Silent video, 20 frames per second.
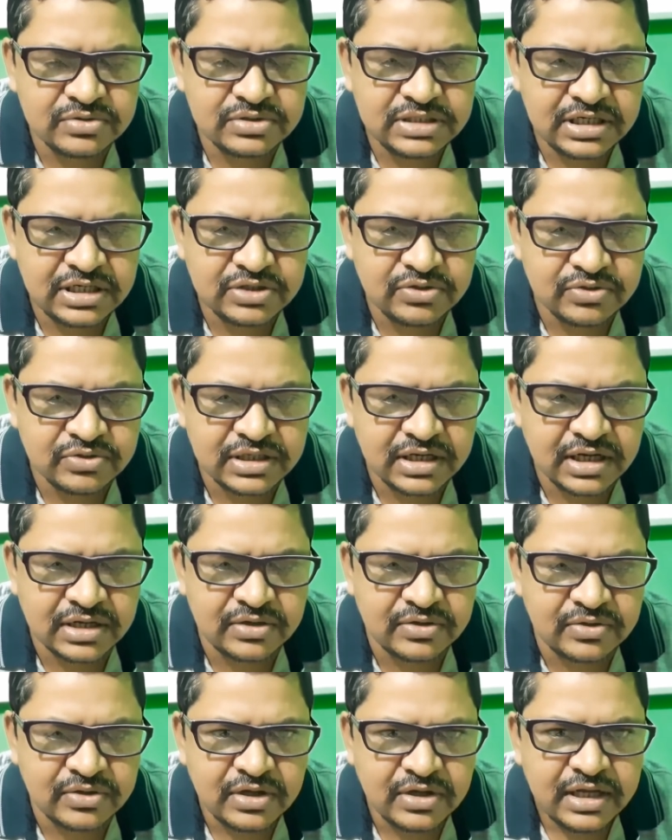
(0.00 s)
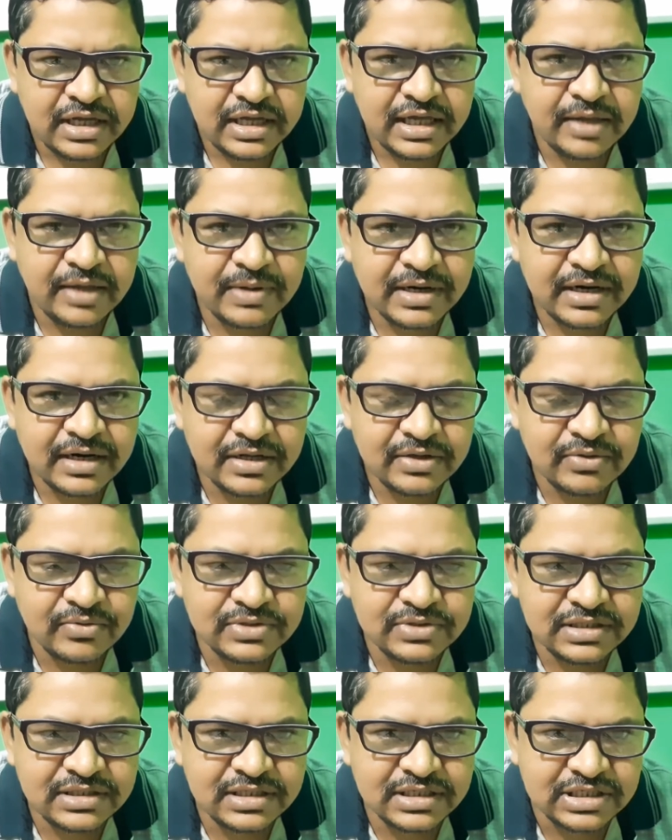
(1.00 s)
জিনিস হতে লাগলো এবার
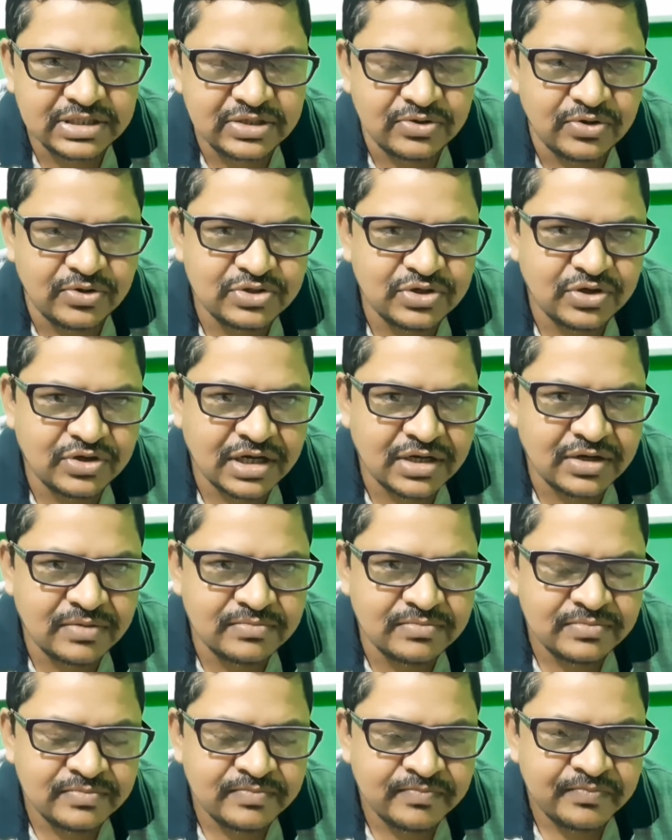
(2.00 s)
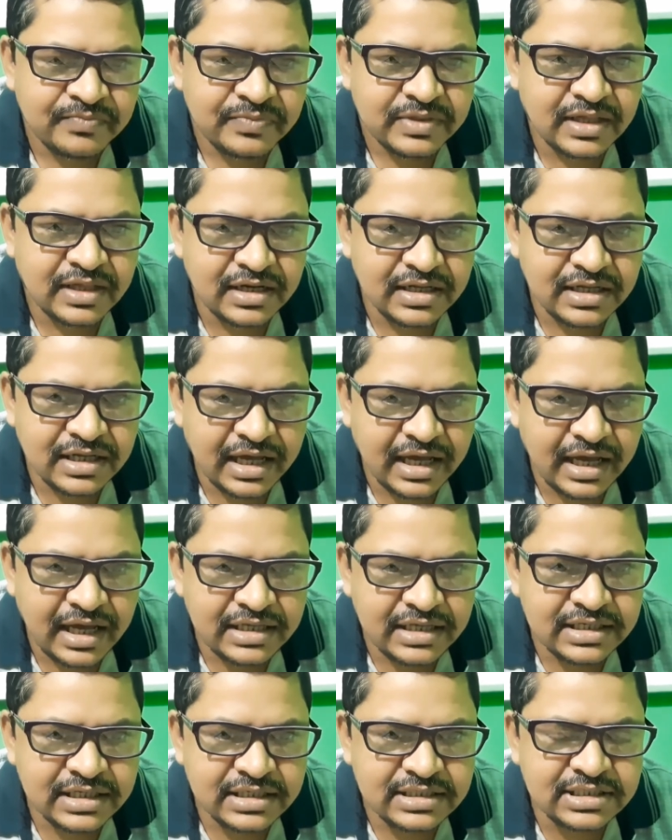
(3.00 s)
ওদের দেশে তো লোকসংখ্যা কম তাহলে এই
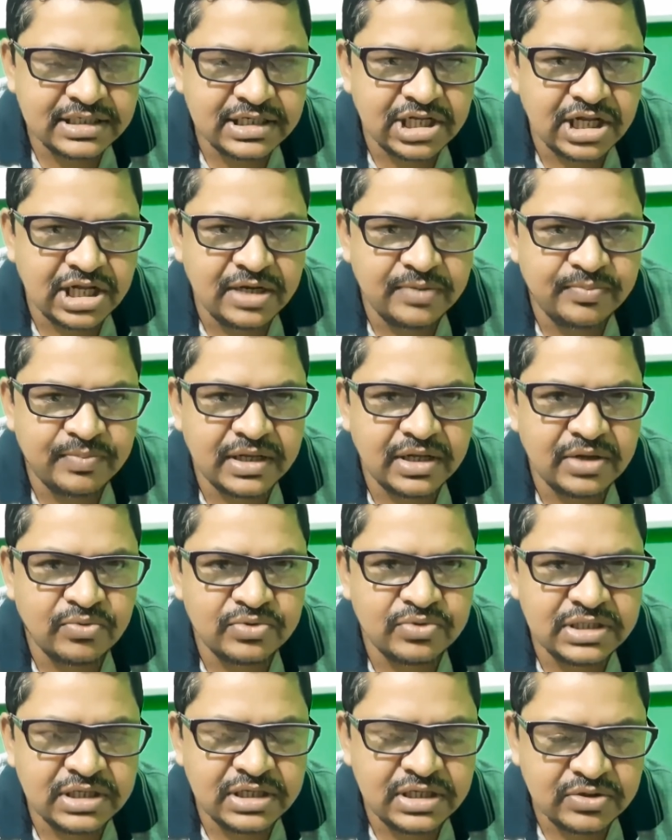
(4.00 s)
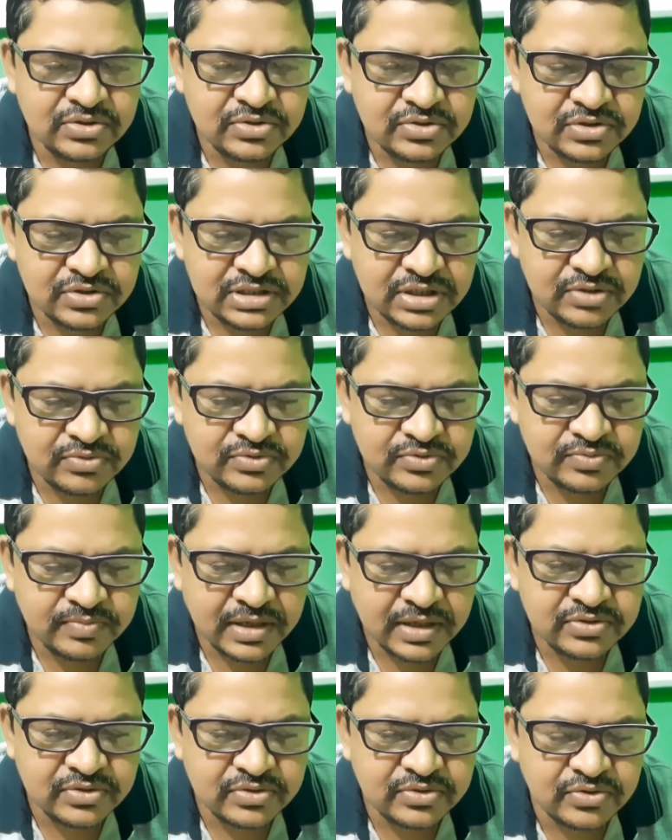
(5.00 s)
যে শিল্পে অতিরিক্ত যে
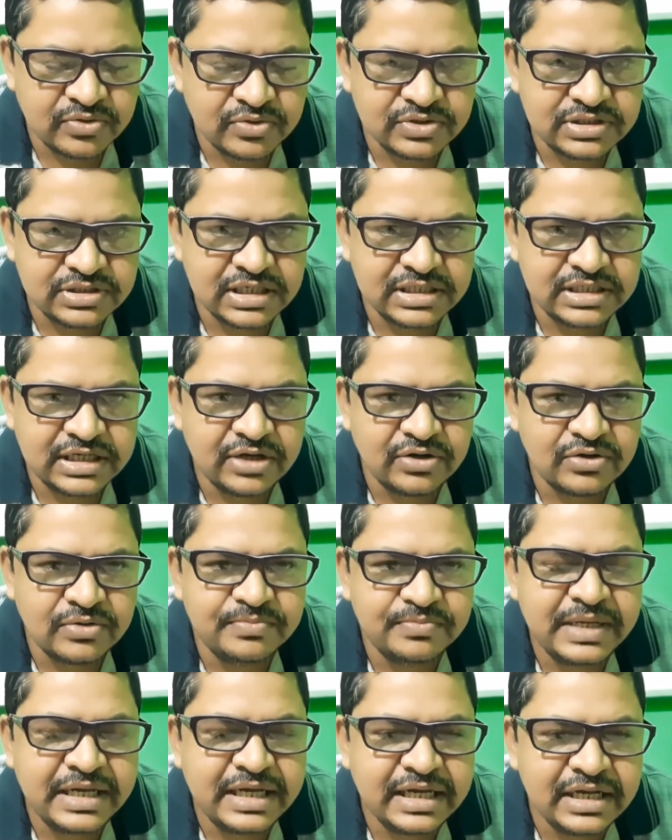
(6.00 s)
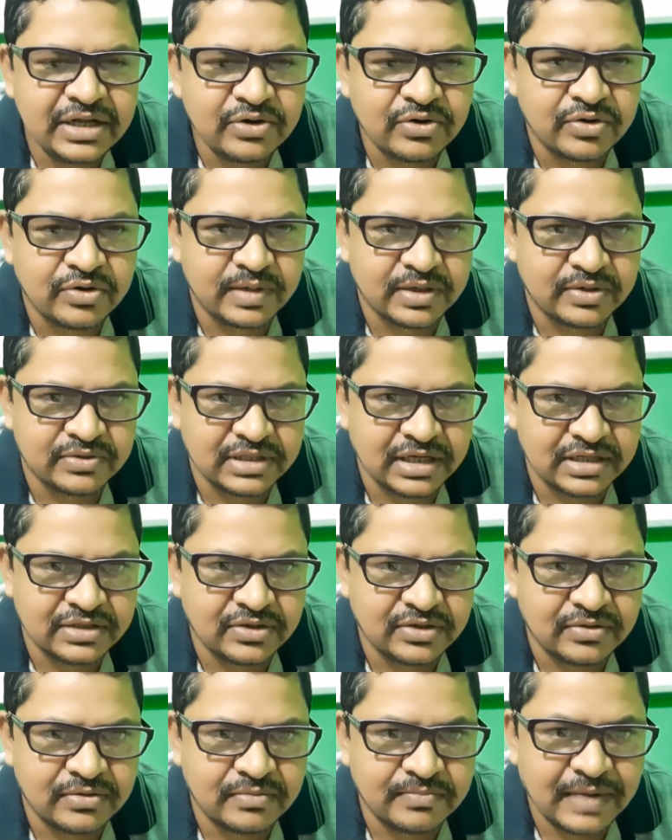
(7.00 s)
উৎপাদন হচ্ছে সেগুলো বিক্রি করবে কোথায়
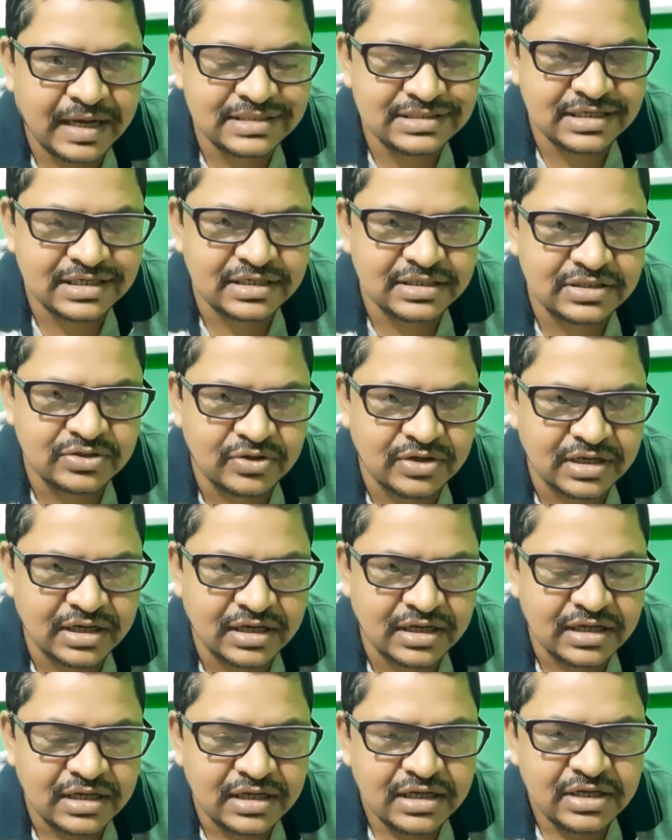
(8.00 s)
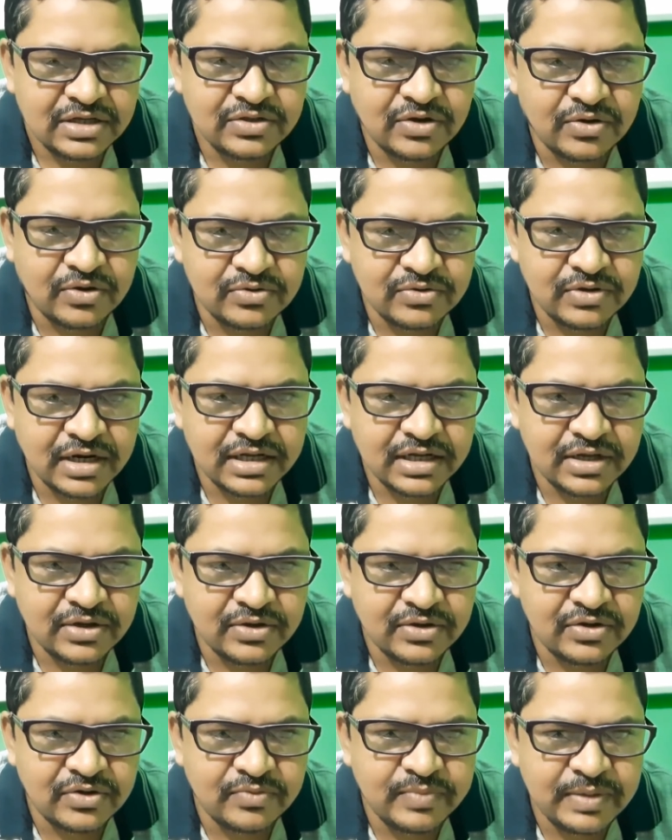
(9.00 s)
তখন বাজারের দরকার তখন ওরা কি
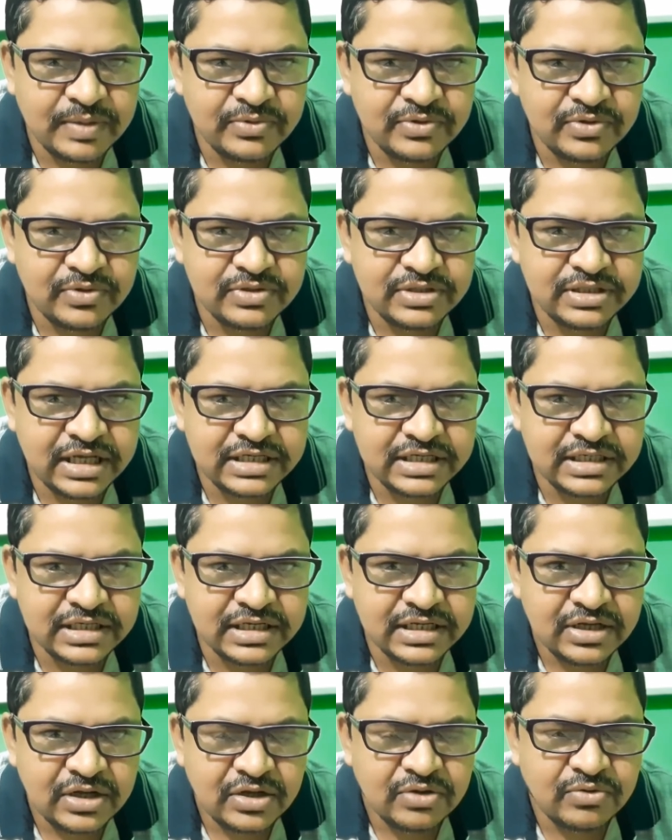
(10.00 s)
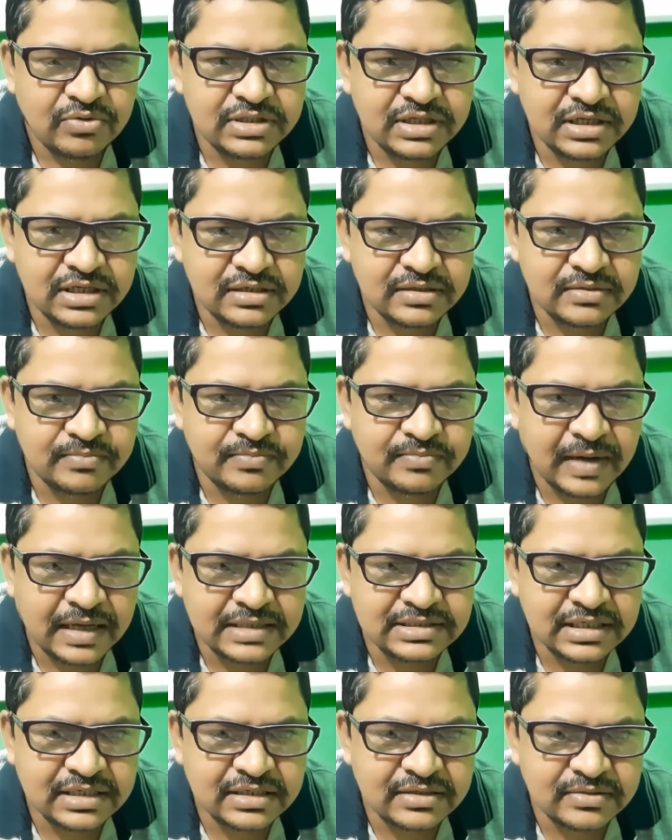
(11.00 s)
করলো বিভিন্ন দেশে ওদের
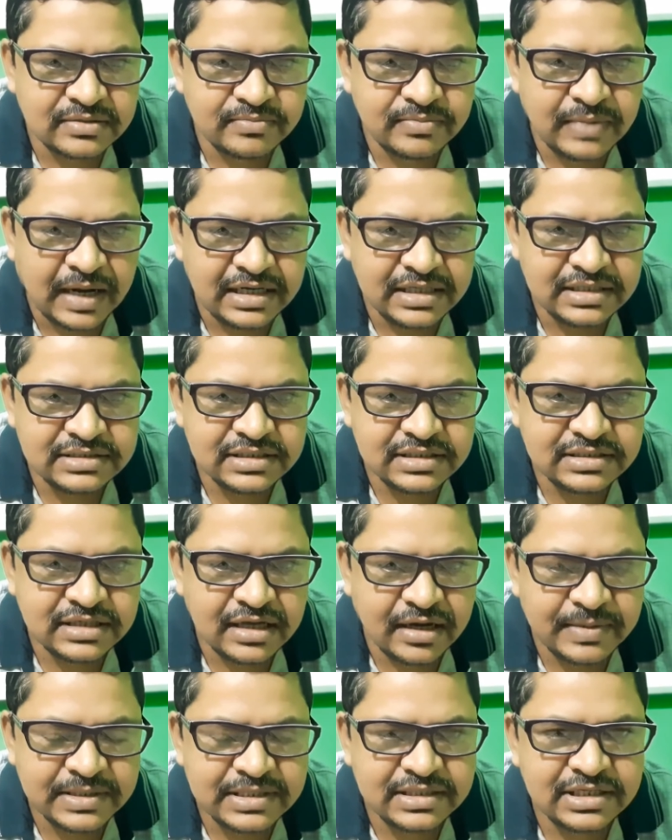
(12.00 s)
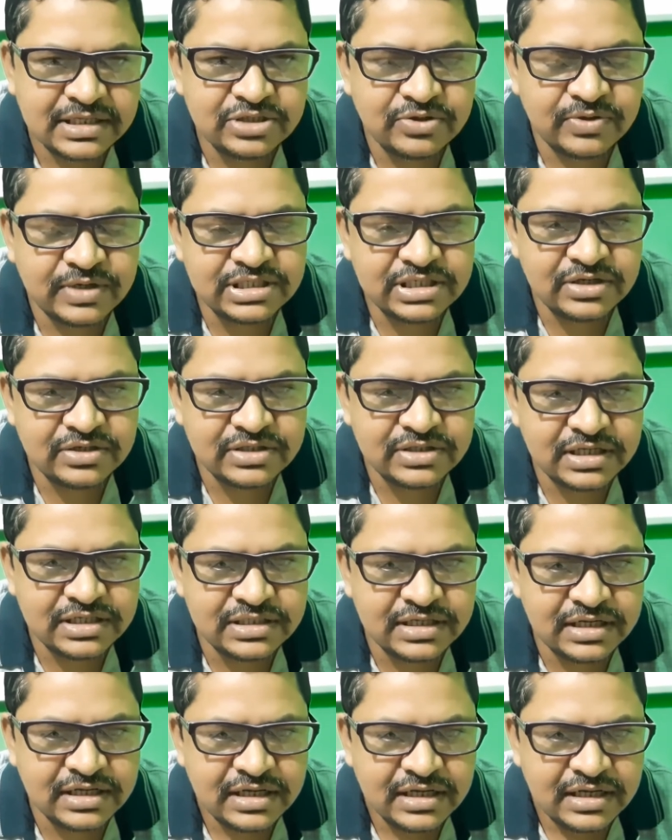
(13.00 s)
বাজার বাণিজ্যে সে আমাদের দেশেও এসেছিল সেই
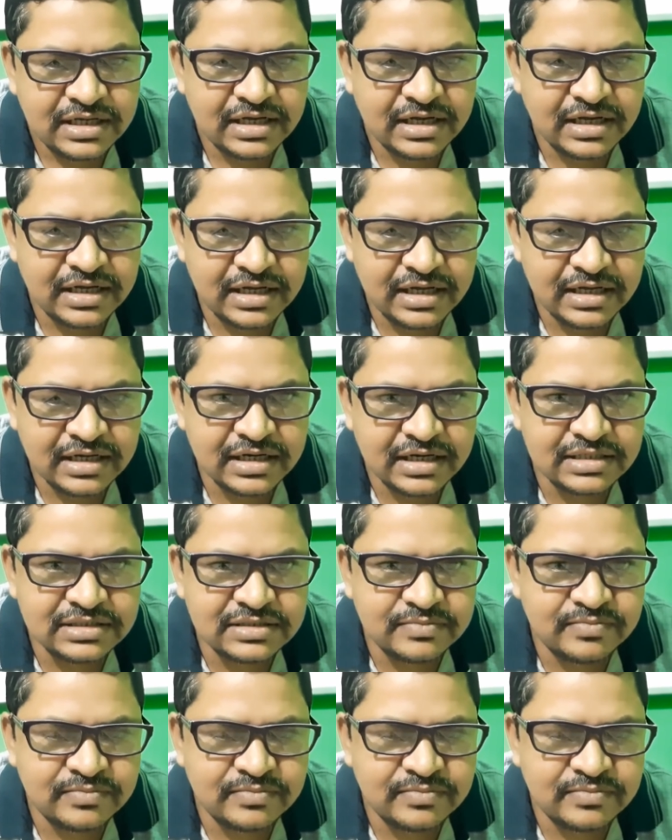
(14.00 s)
যে ইংরেজ